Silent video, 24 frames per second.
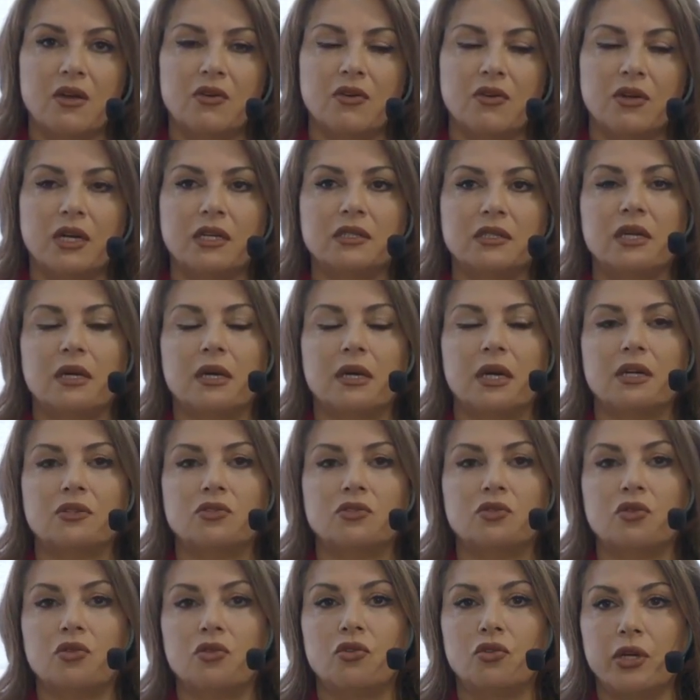عند
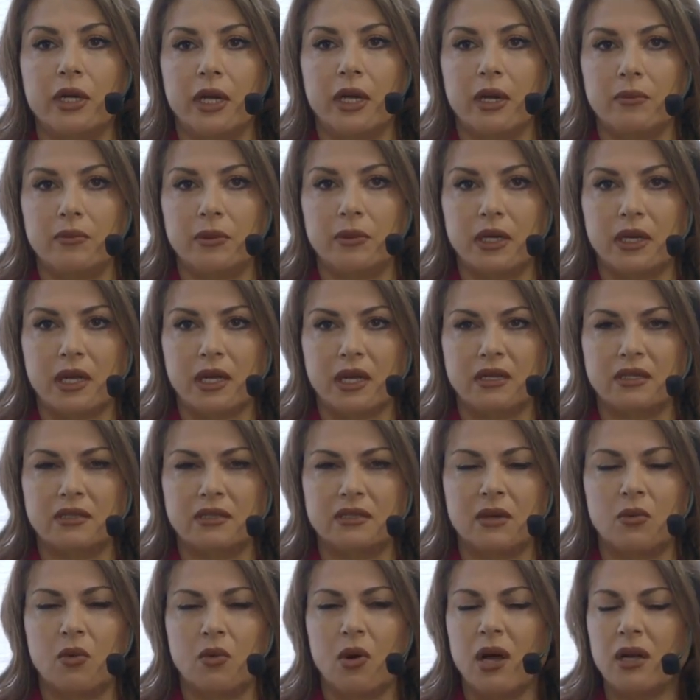دخولهم
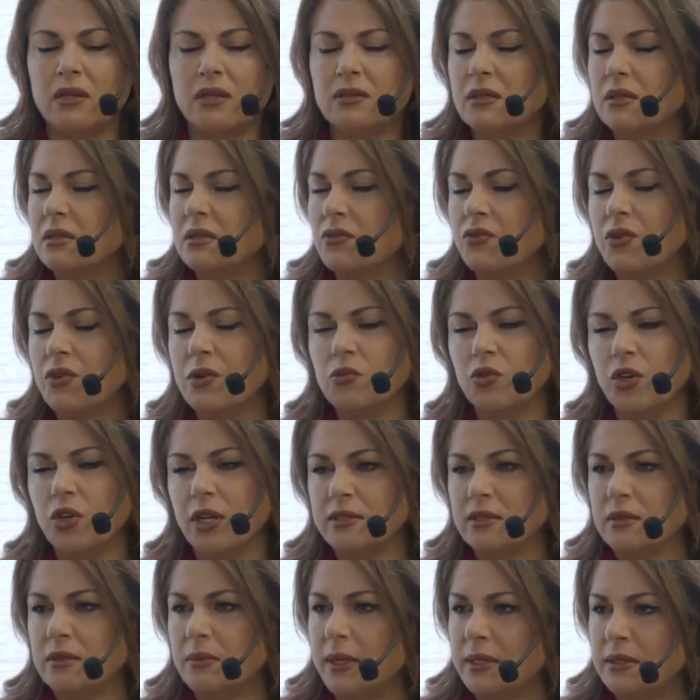للكنيسة وخاصة في
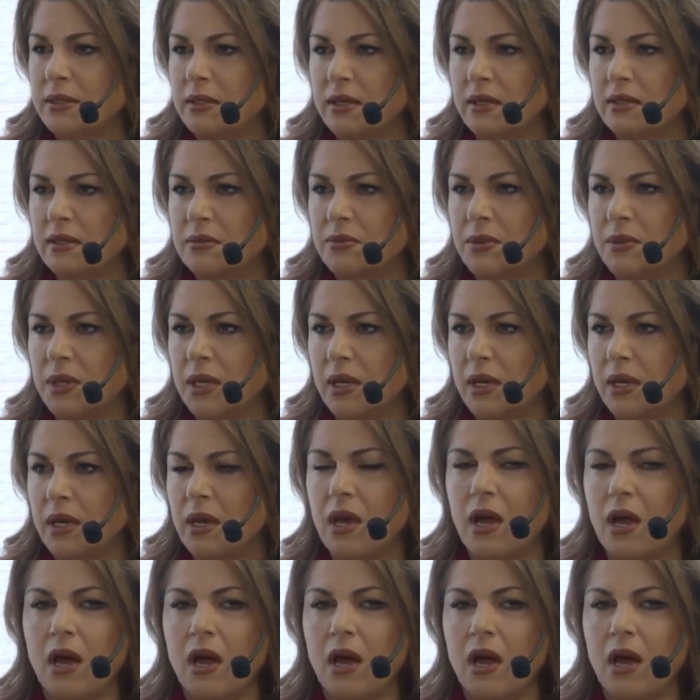المناسبات الرسمية